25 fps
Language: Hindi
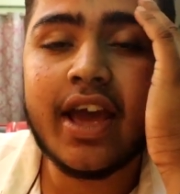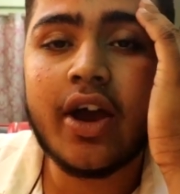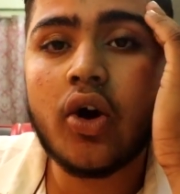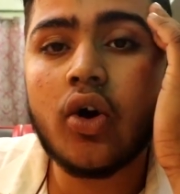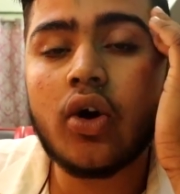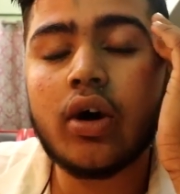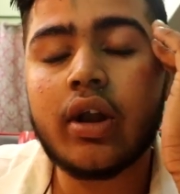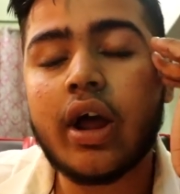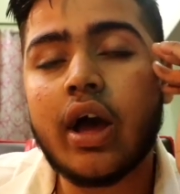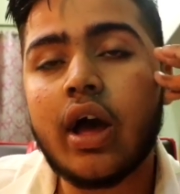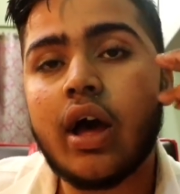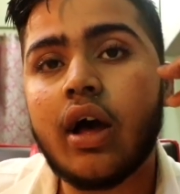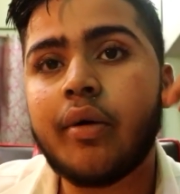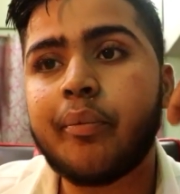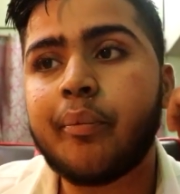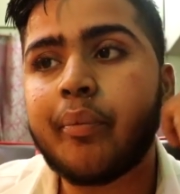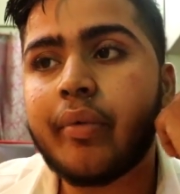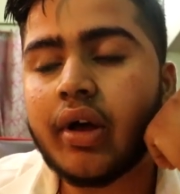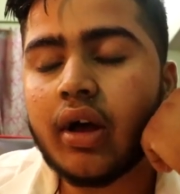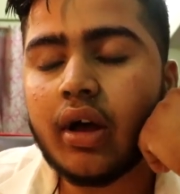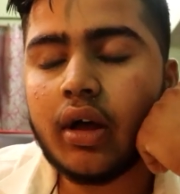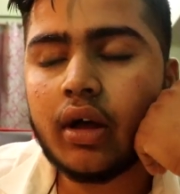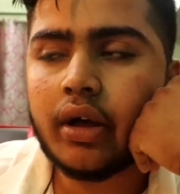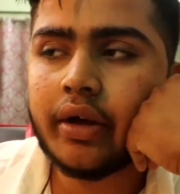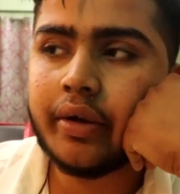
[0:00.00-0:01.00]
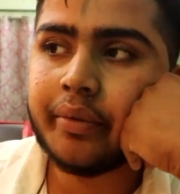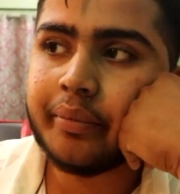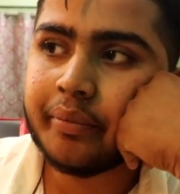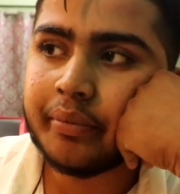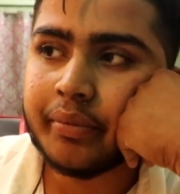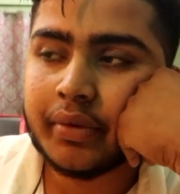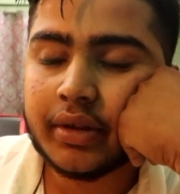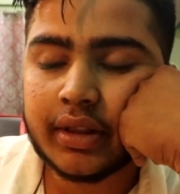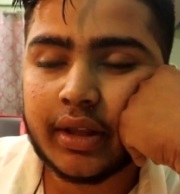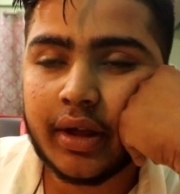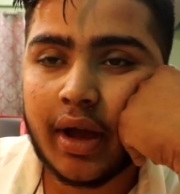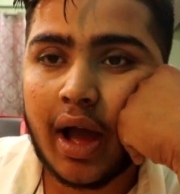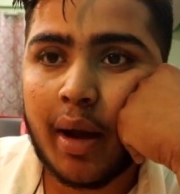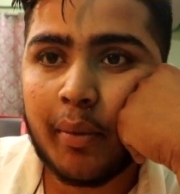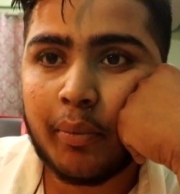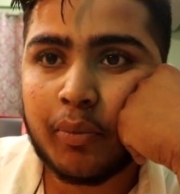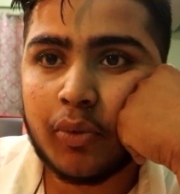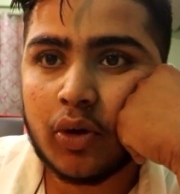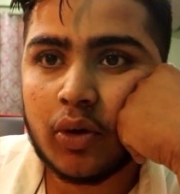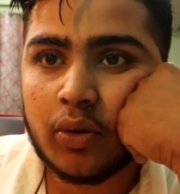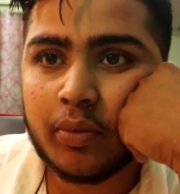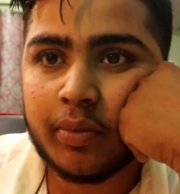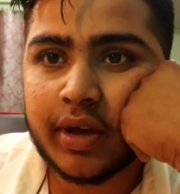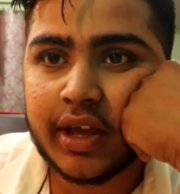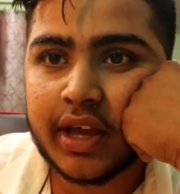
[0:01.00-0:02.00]
और आपका मतलब आप
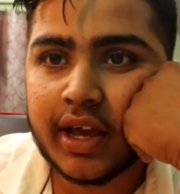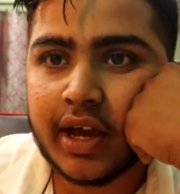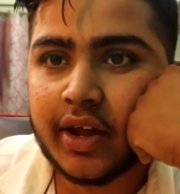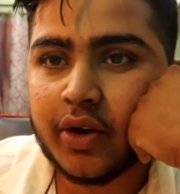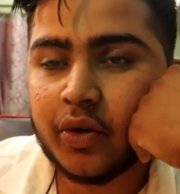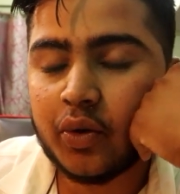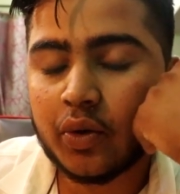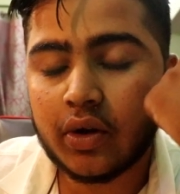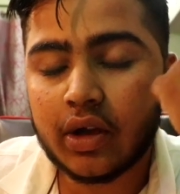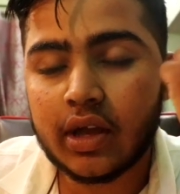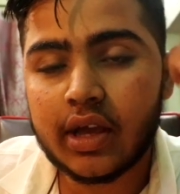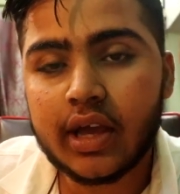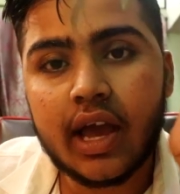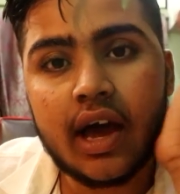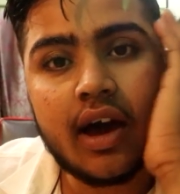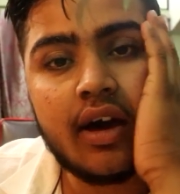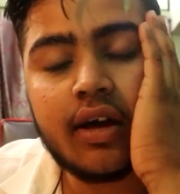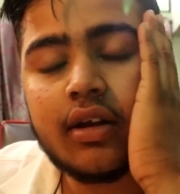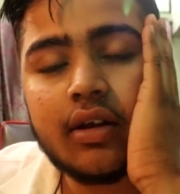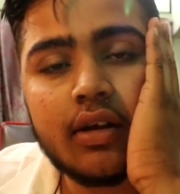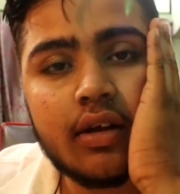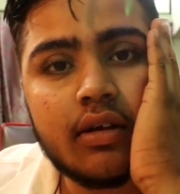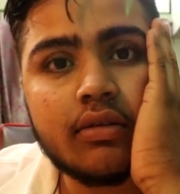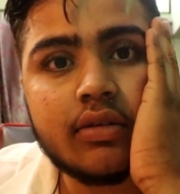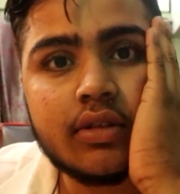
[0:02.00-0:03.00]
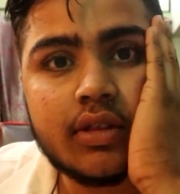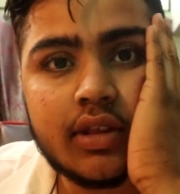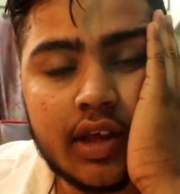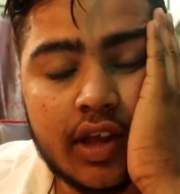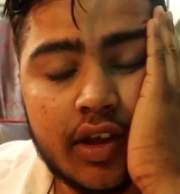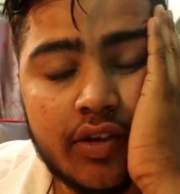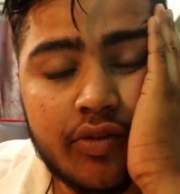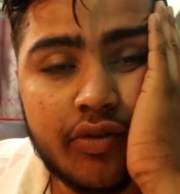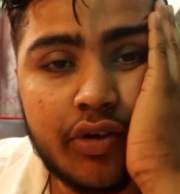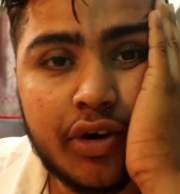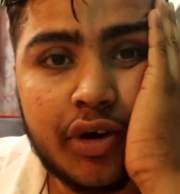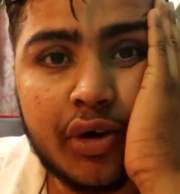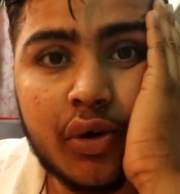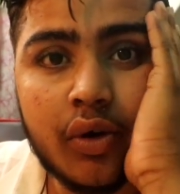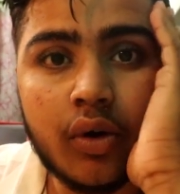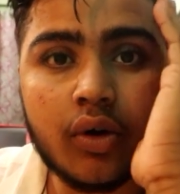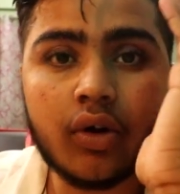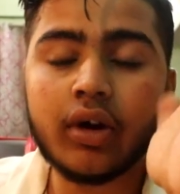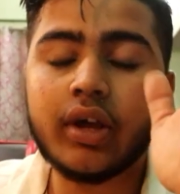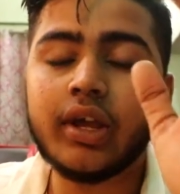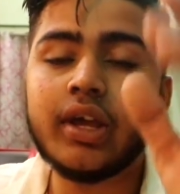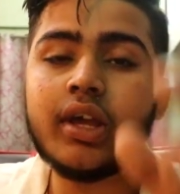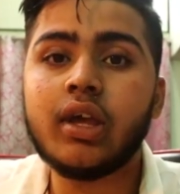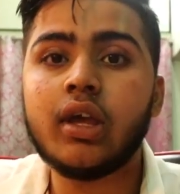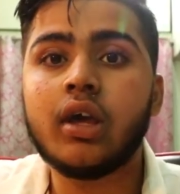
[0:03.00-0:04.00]
लोग भी कह रहे हो गए यार तीन वीडियो हो
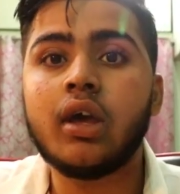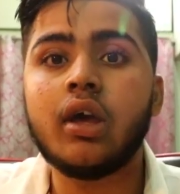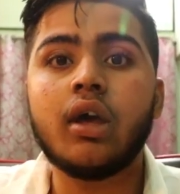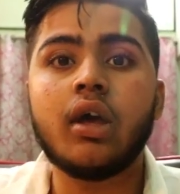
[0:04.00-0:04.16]
गई